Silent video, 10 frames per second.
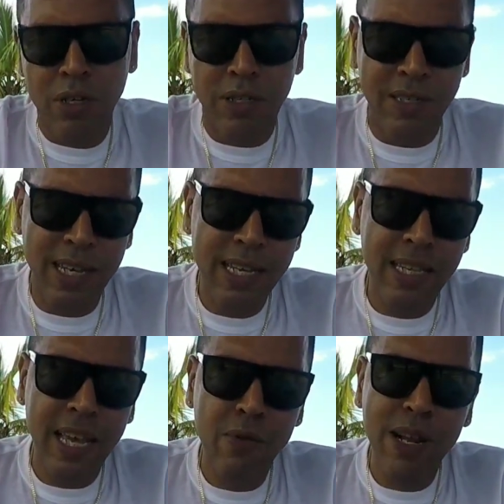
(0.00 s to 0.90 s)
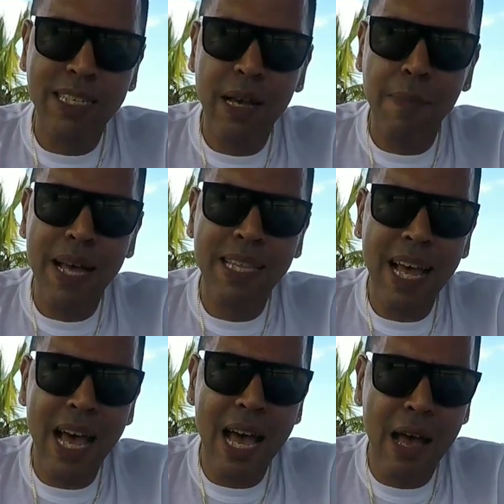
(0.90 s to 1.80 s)
Sí, tiene una
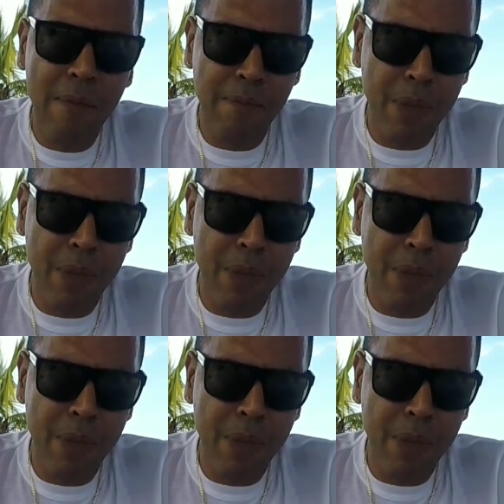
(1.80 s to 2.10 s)
zapata